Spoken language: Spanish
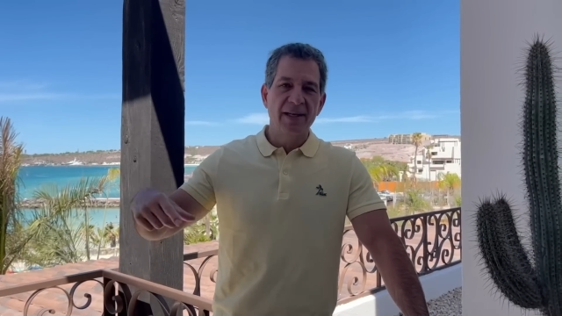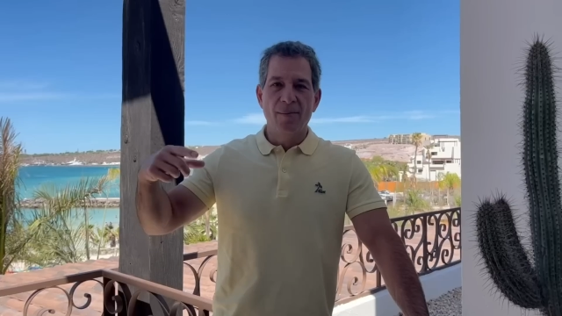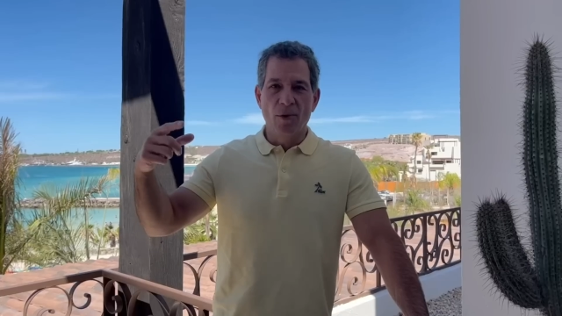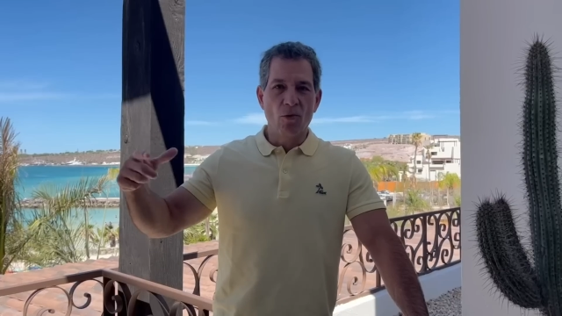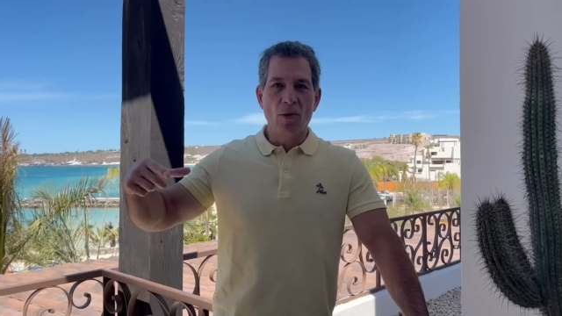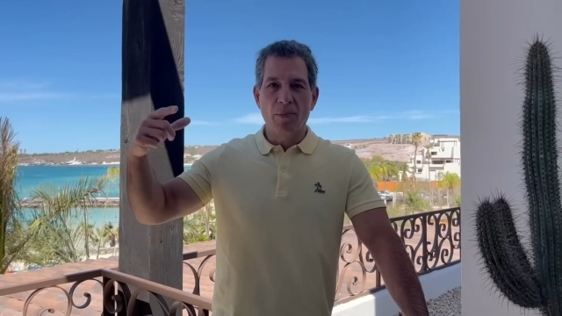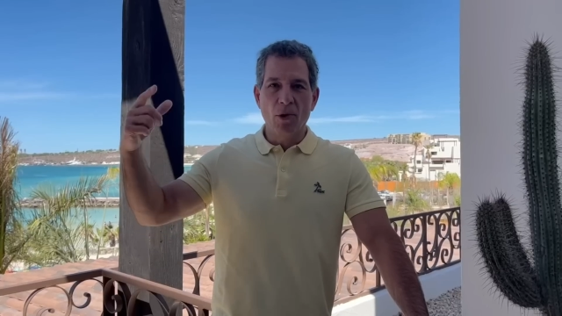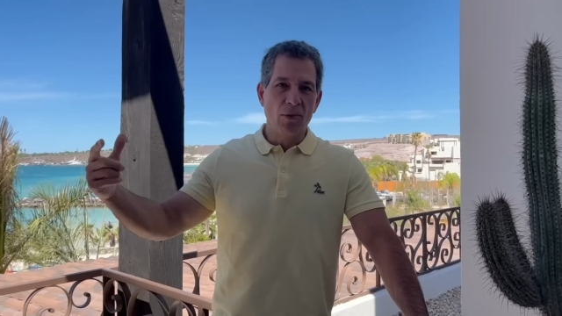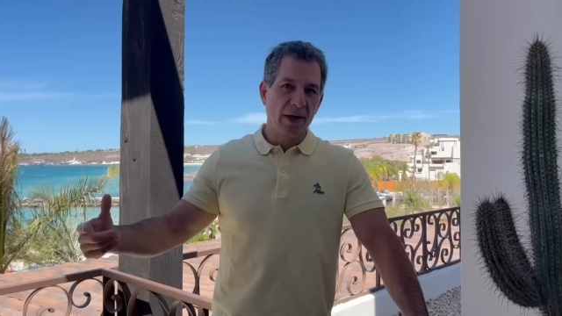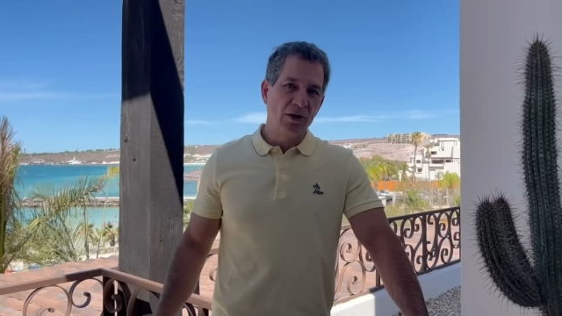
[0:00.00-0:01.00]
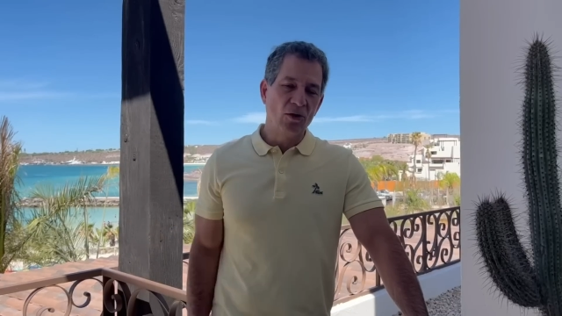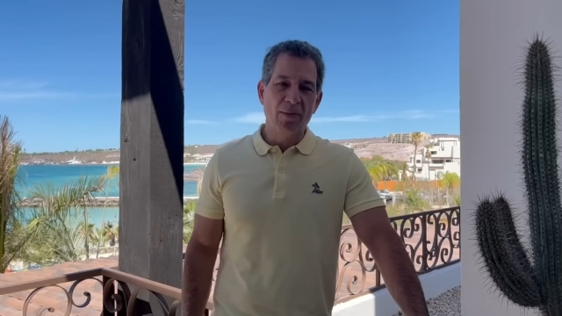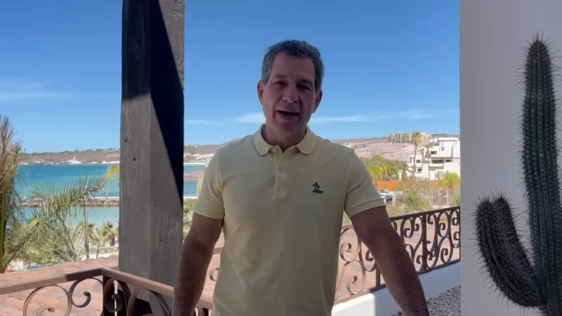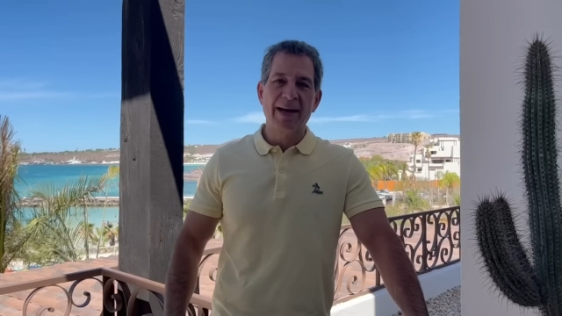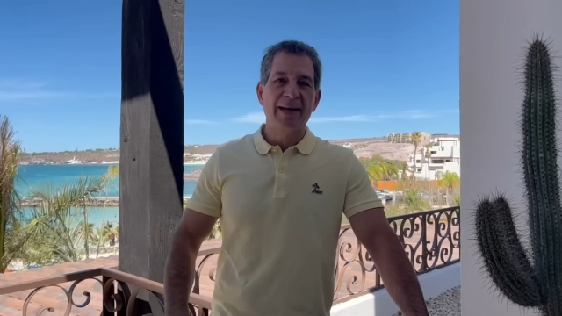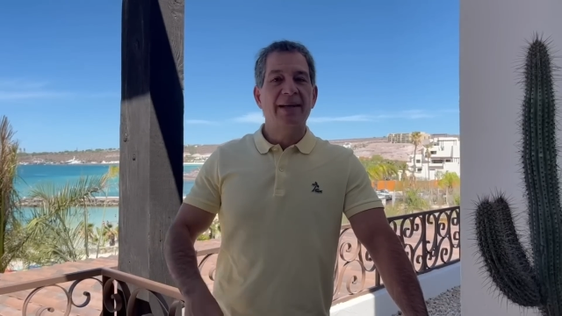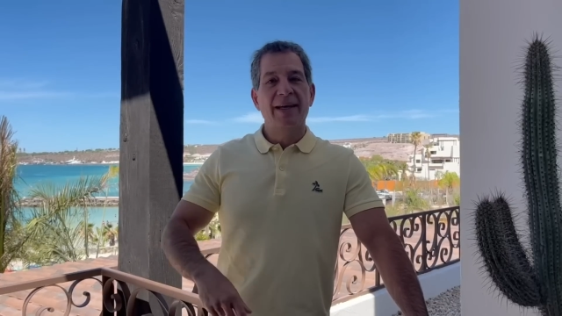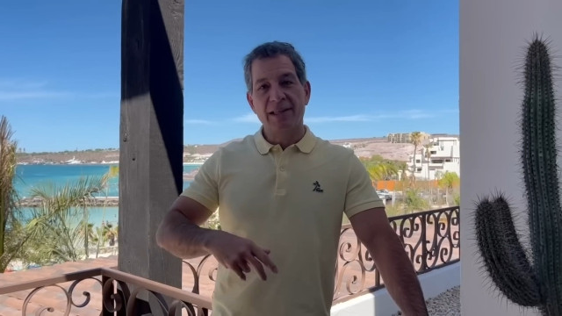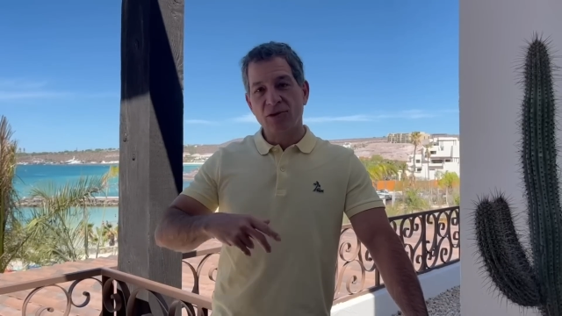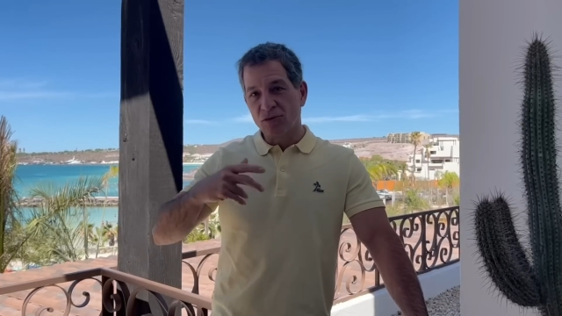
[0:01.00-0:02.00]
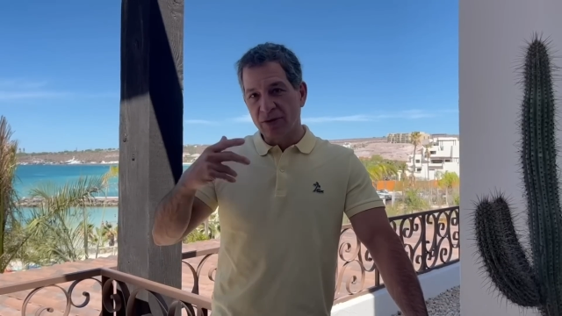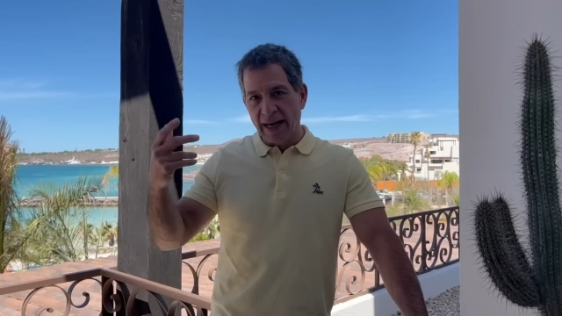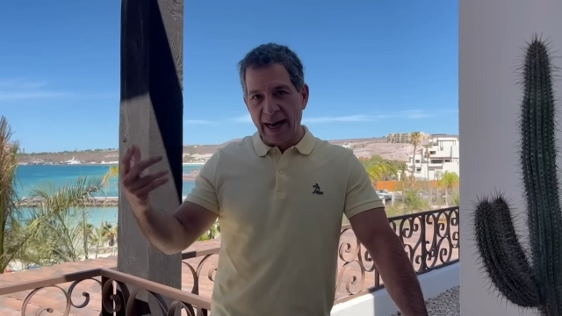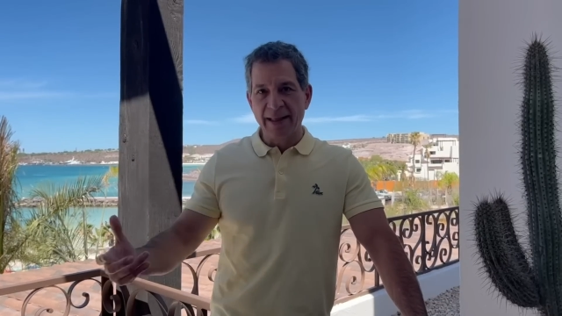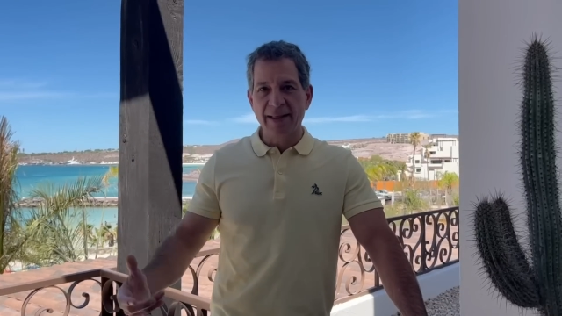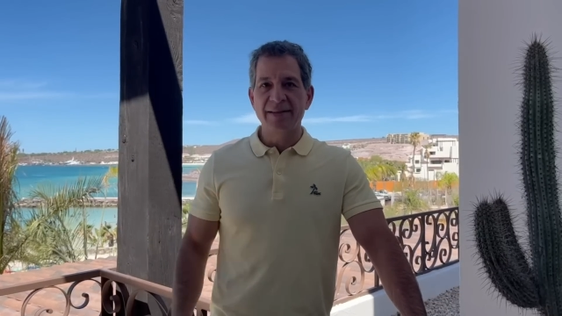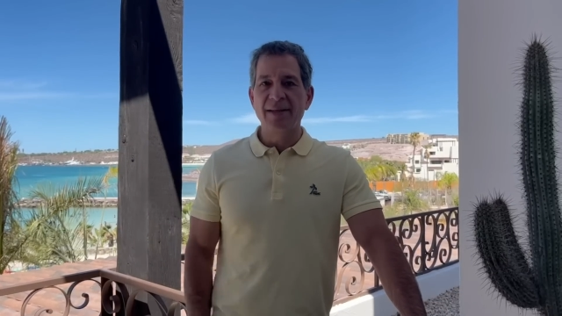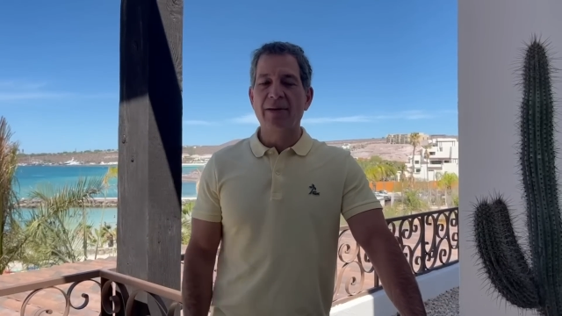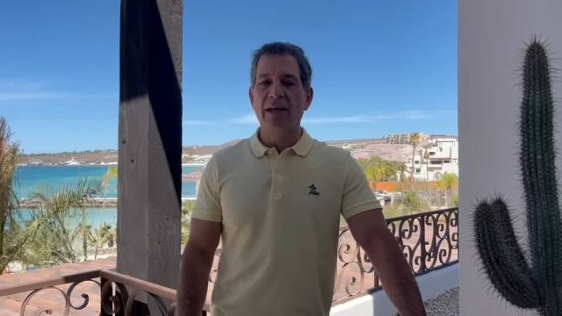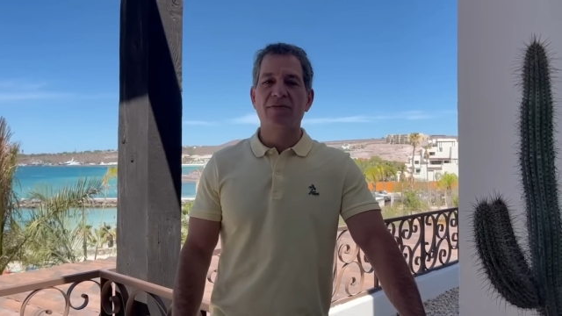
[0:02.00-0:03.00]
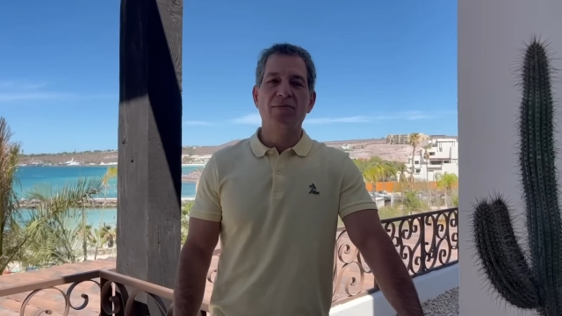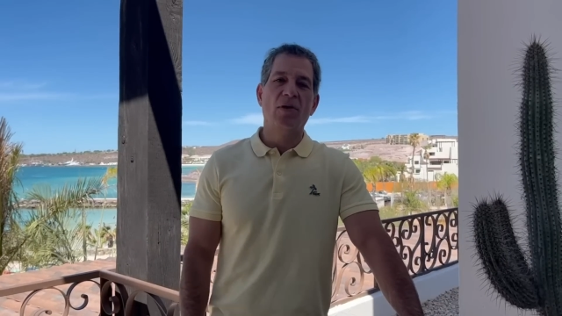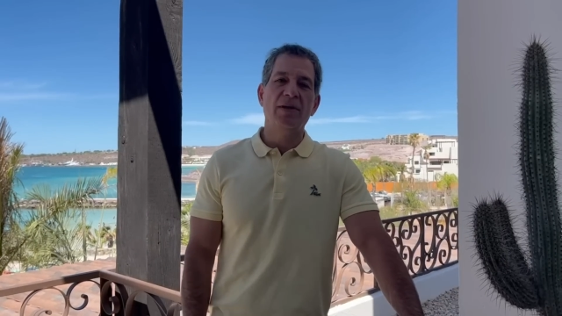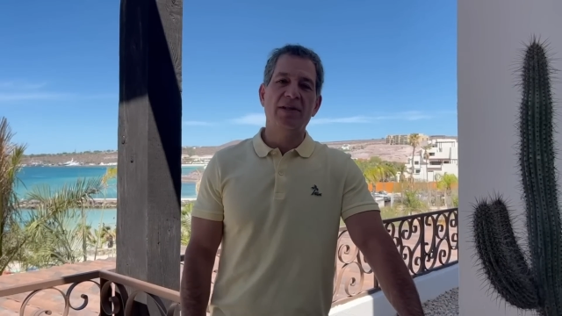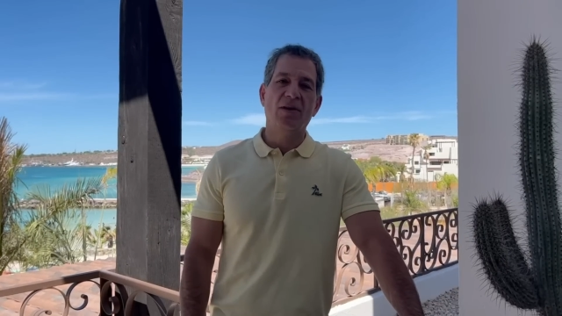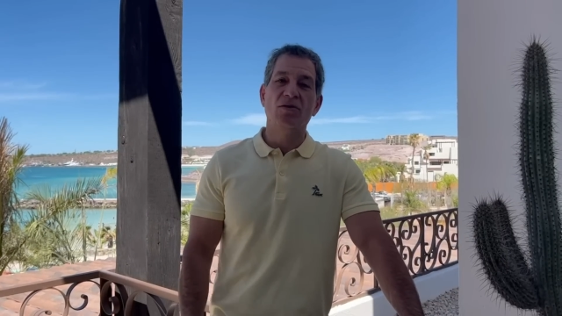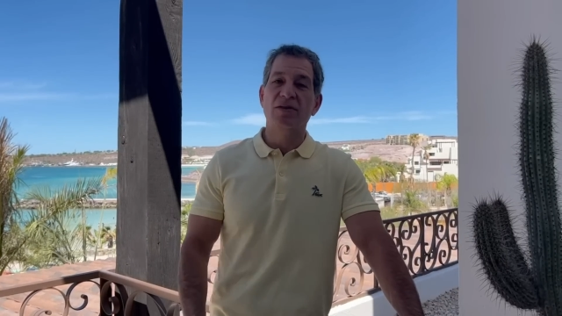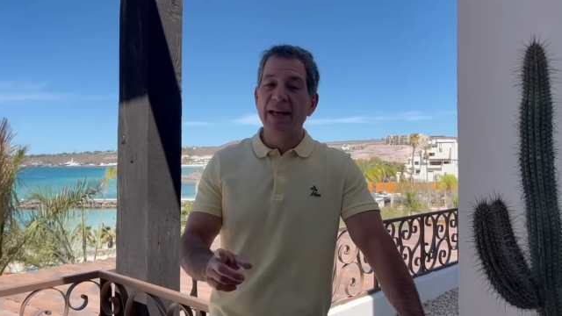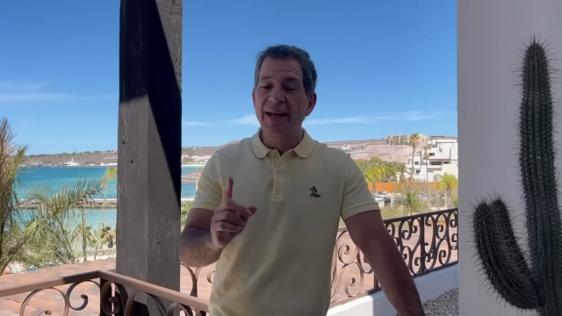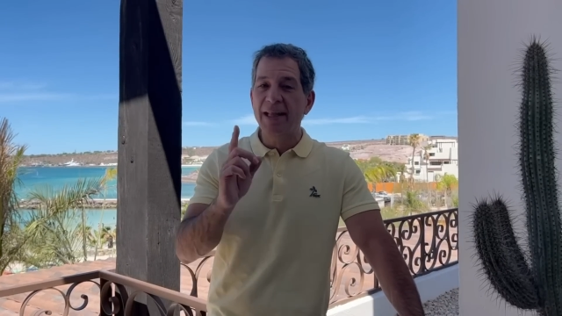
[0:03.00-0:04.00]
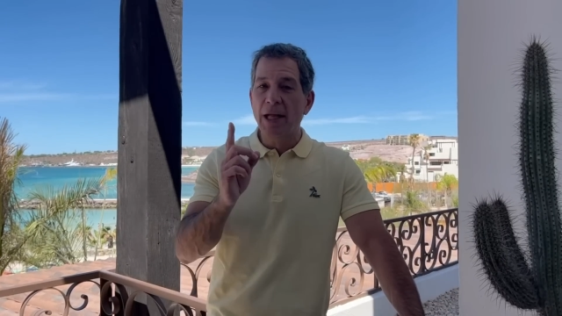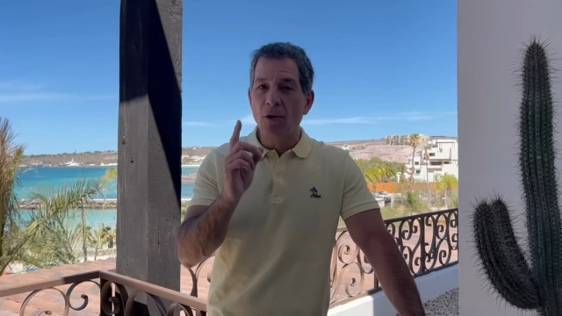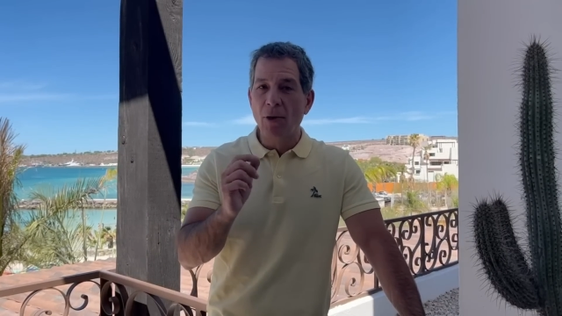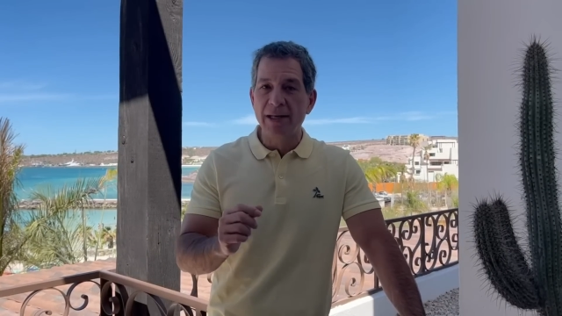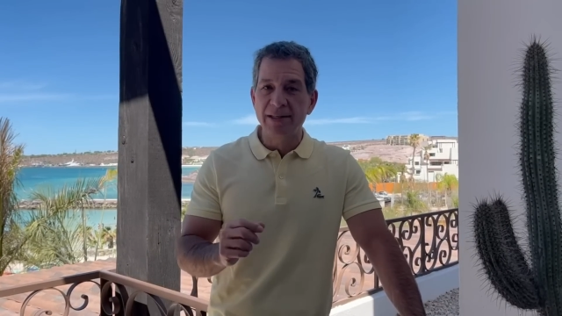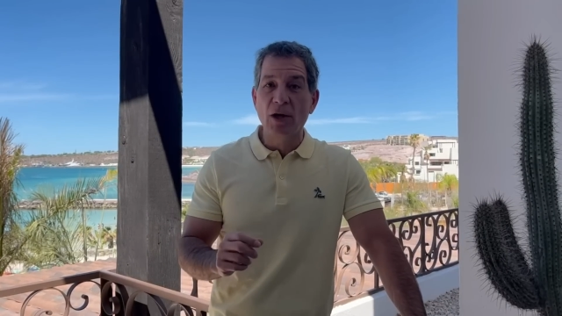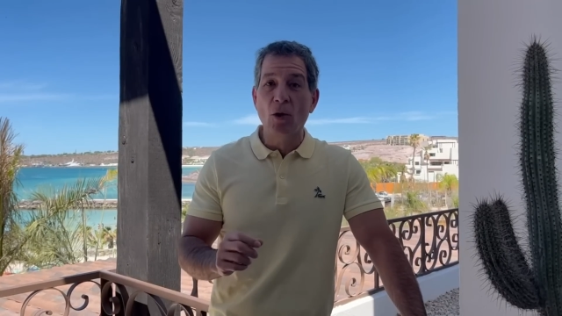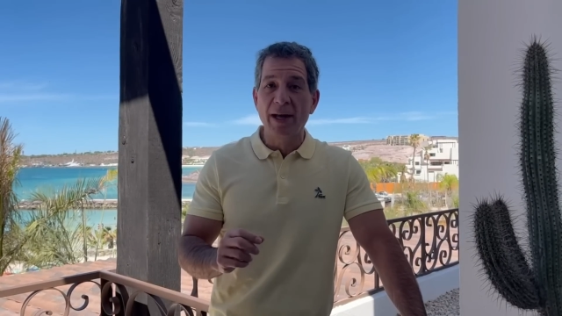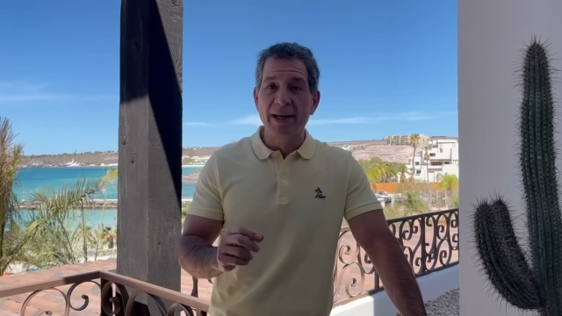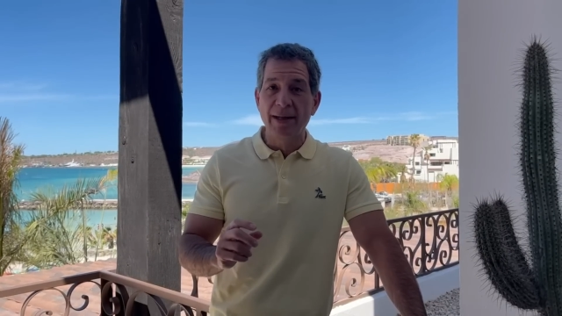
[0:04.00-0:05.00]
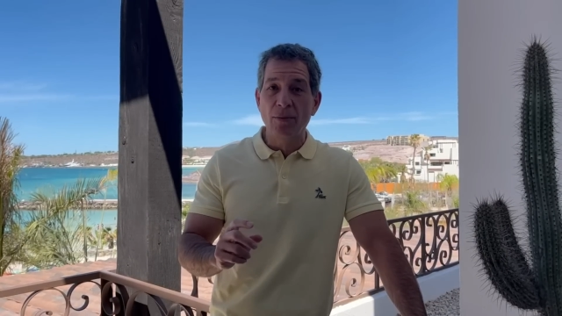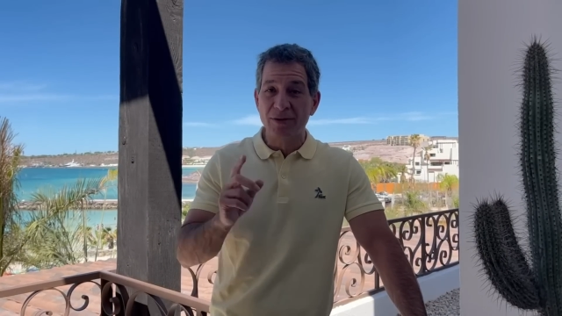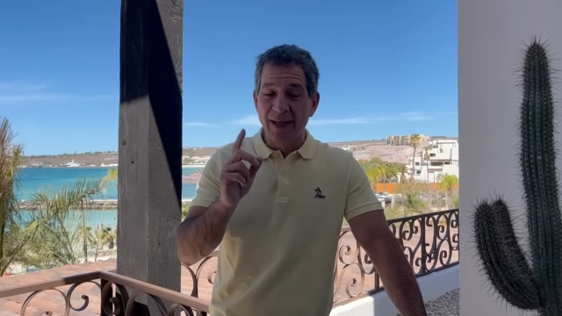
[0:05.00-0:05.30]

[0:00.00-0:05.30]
poco a poco a retomar esos grandes niveles futbolísticos individuales y colectivos,